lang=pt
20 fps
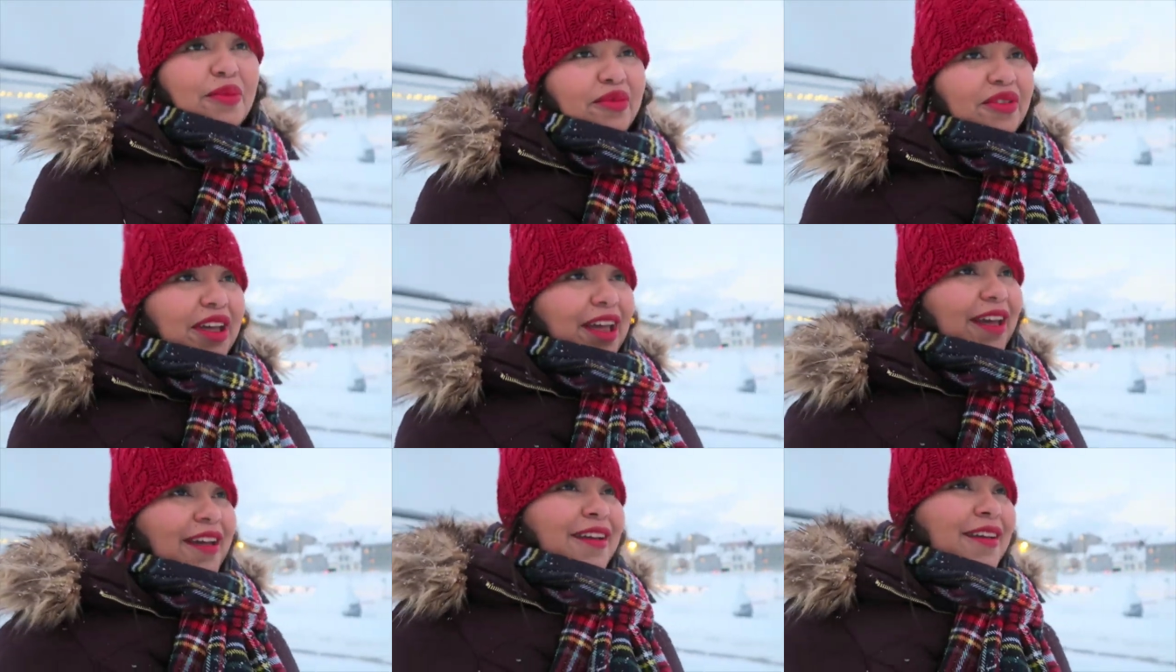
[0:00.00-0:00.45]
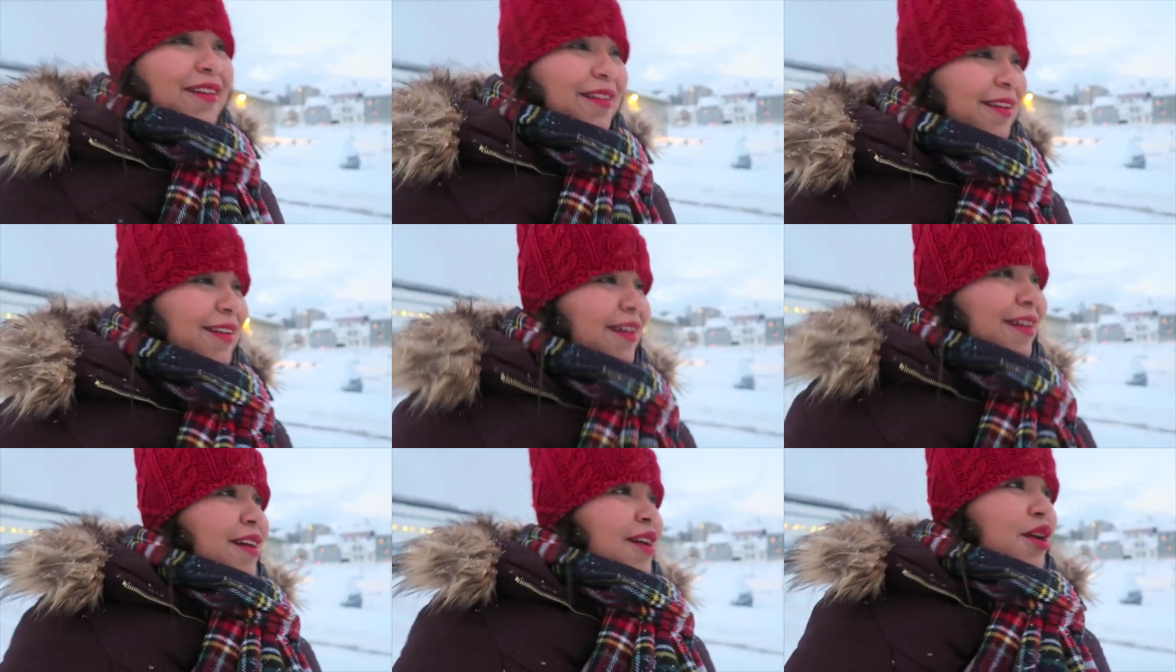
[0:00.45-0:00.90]
Vamos ver.
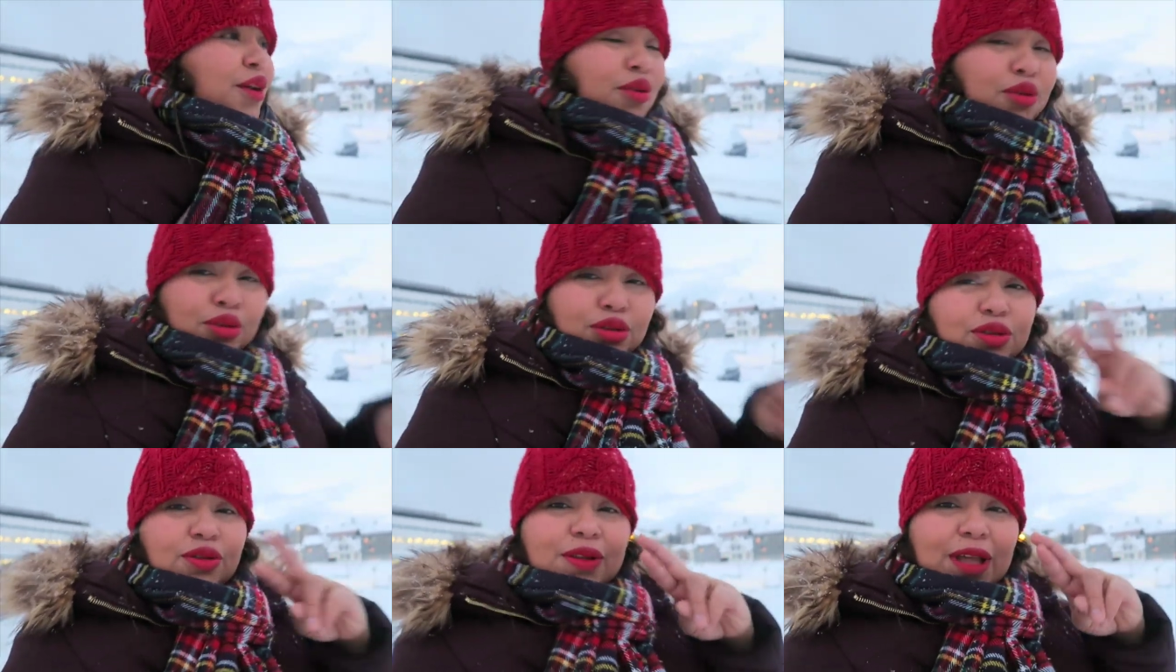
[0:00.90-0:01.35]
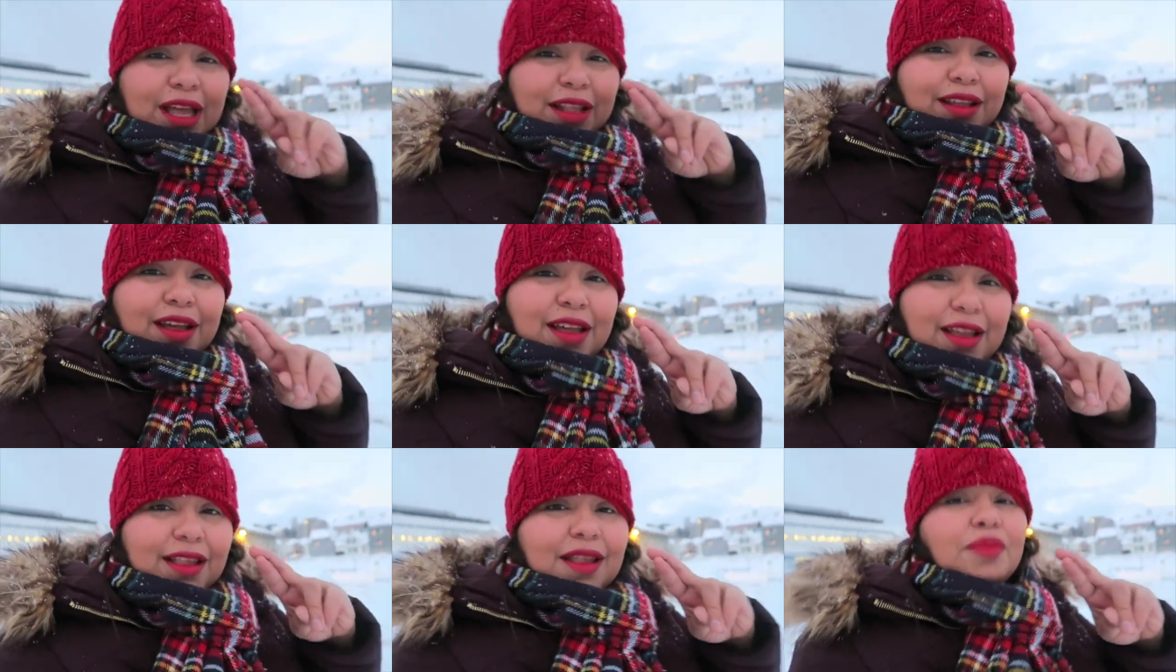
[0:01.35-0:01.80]
Cruza o
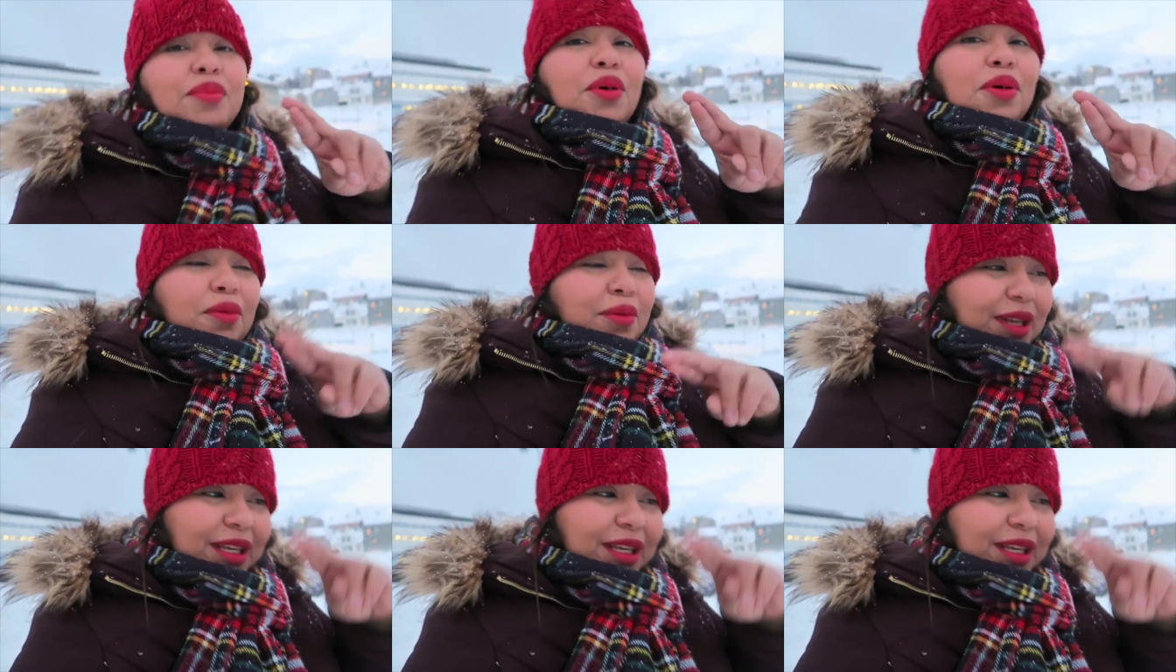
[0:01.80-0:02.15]
dedo aí, tá bom?